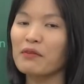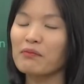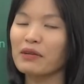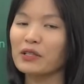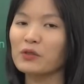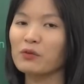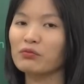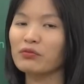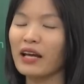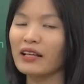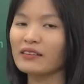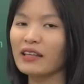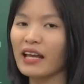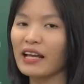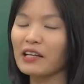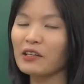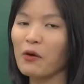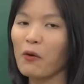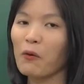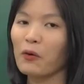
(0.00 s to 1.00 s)
mà chúng ta
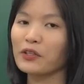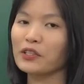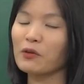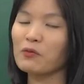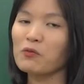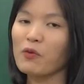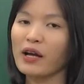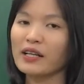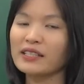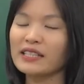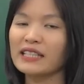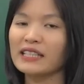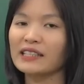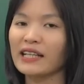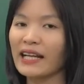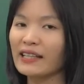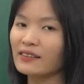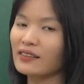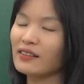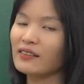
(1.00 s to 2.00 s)
thay đổi trong quá trình
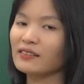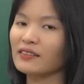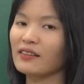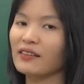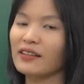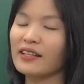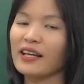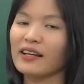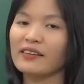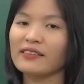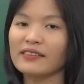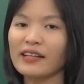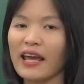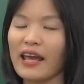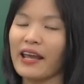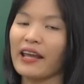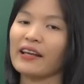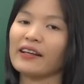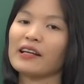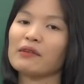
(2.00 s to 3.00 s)
cách thức thực hiện
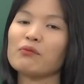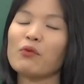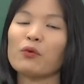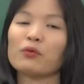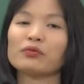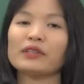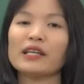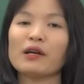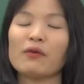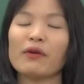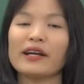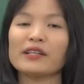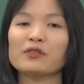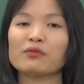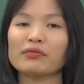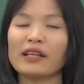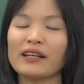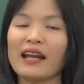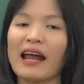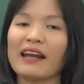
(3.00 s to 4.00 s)
để cái mục tiêu ấy
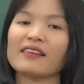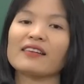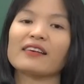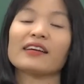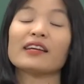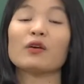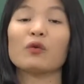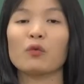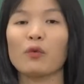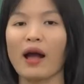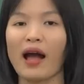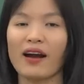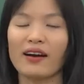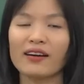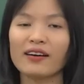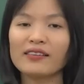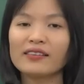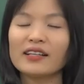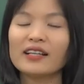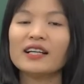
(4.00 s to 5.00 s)
chúng ta đạt được hiệu quả
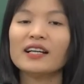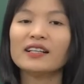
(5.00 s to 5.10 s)
hơn